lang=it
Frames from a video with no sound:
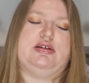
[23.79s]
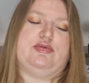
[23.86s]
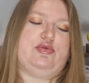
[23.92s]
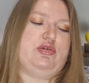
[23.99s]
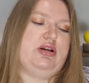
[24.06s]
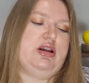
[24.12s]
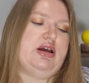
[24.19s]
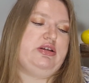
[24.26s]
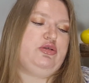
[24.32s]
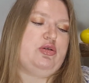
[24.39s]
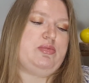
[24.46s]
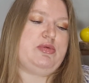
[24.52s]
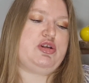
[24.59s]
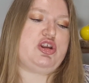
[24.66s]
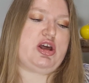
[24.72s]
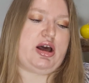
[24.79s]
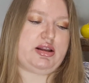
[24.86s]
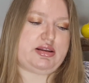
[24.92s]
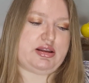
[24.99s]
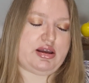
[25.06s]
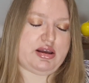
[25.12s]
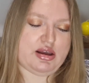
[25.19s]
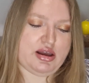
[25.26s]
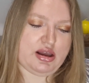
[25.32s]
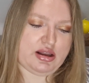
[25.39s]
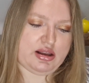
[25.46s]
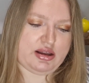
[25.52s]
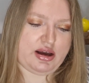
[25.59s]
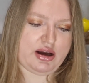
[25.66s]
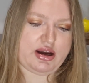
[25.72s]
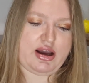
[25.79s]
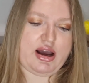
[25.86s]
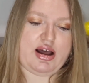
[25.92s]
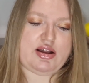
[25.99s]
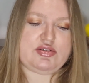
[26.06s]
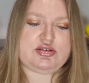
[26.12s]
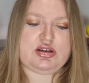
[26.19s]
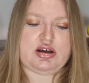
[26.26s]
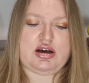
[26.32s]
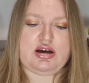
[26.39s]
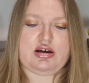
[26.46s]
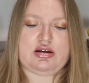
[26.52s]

voi la incominciate a casa,